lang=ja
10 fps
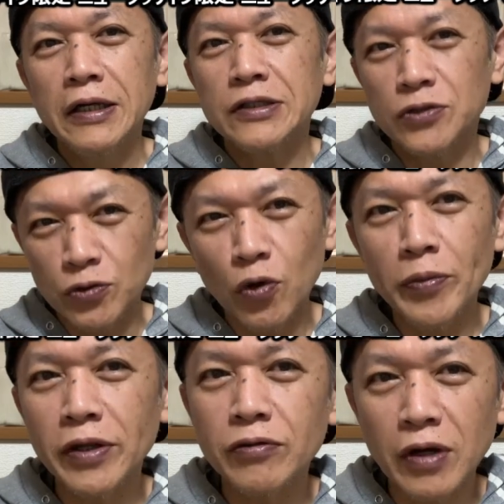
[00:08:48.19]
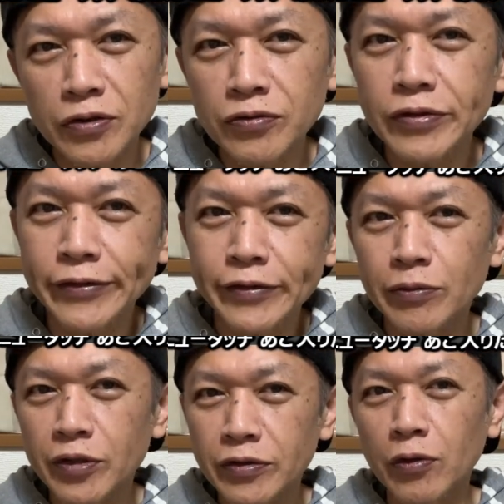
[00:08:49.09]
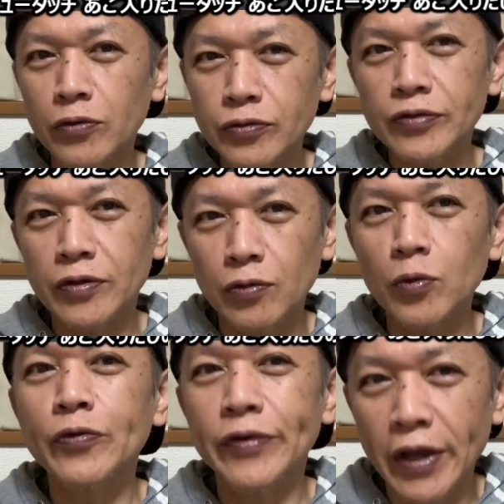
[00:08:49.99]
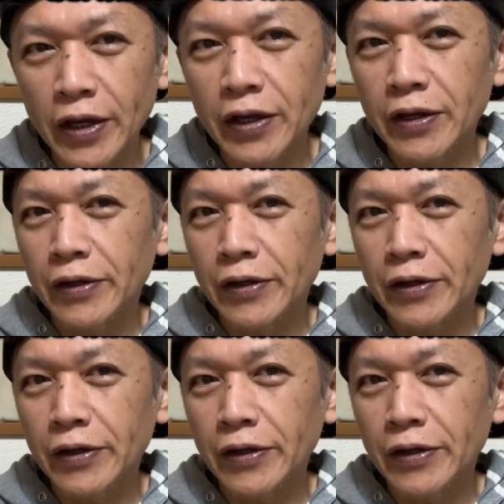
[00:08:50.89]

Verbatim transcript: 凄麺とかニュータッチで皆さんご存知だと思うんで、